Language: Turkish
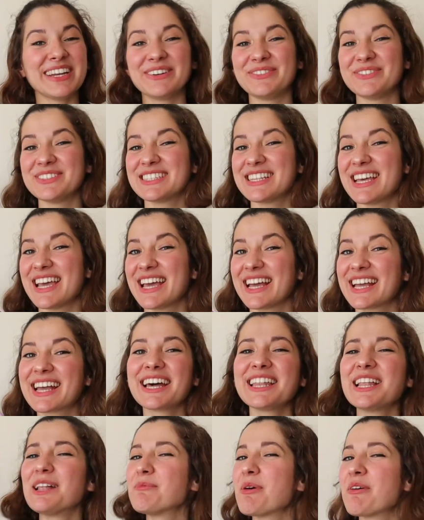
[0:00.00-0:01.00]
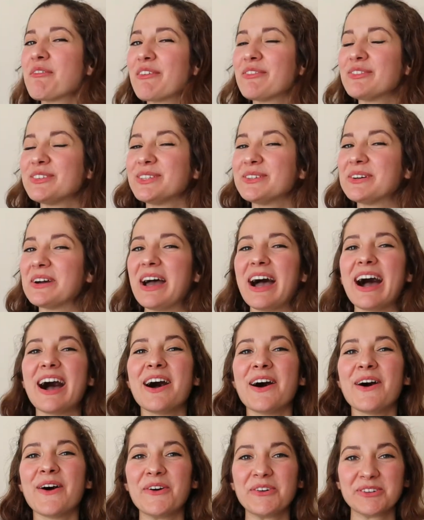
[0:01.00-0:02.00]
Herkese kanalıma ve
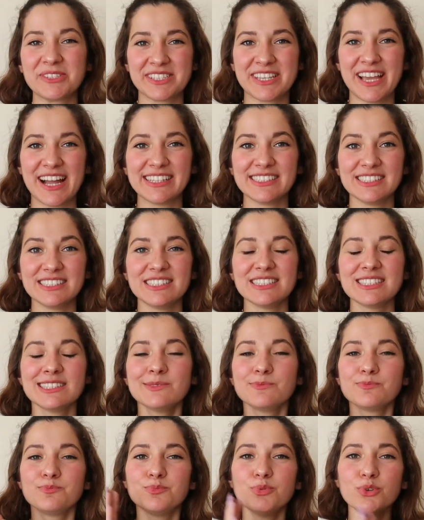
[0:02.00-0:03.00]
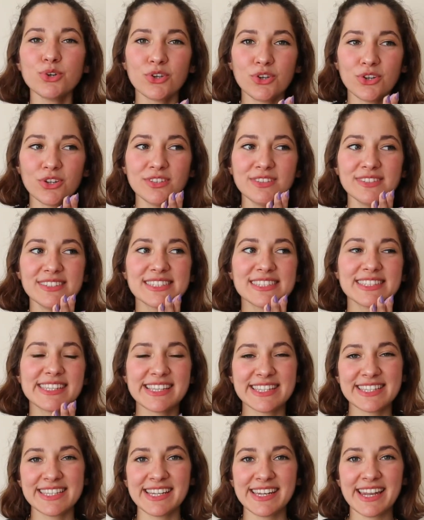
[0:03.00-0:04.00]
videoya hoş geldiniz. Bugün
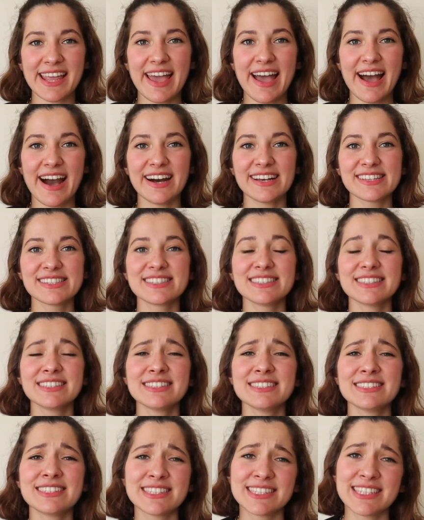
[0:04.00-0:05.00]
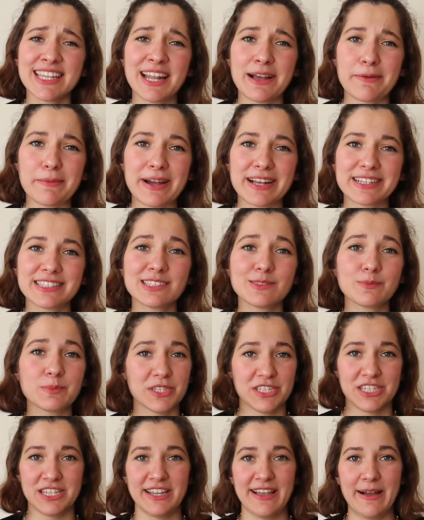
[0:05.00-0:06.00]
sizinle aslında sizden habersiz bir
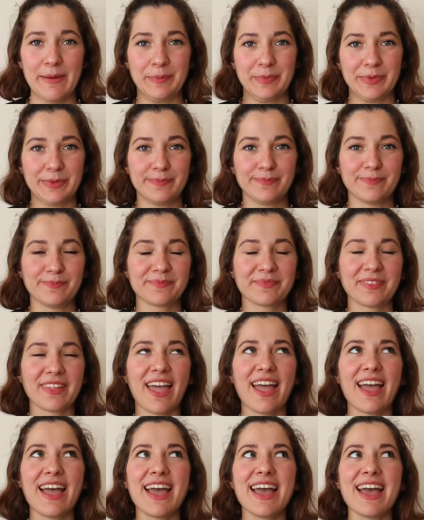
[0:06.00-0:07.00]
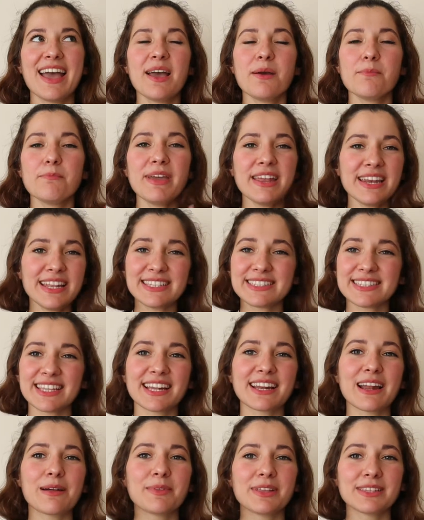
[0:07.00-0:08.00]
şey yaptım. Beni
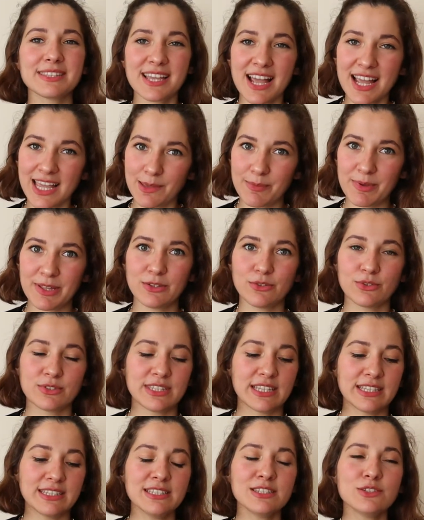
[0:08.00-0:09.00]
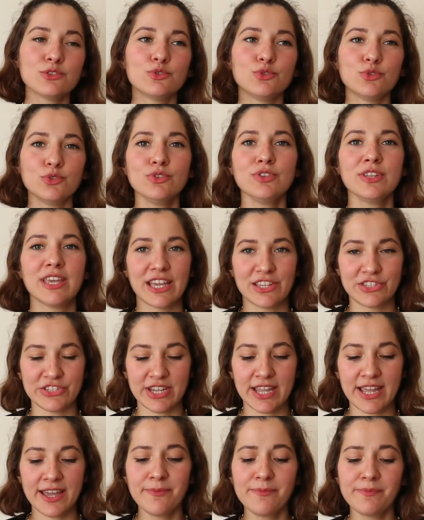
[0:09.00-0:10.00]
Instagram'dan takip ediyorsanız dün
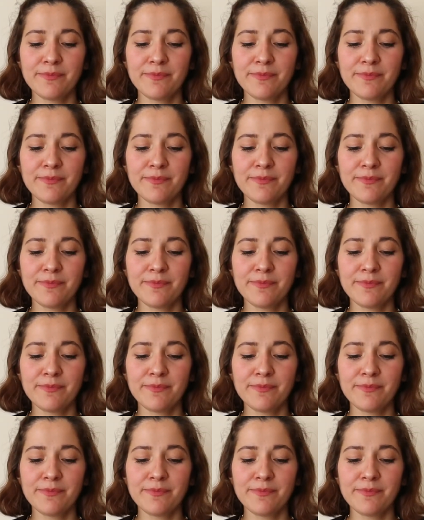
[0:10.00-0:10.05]
gece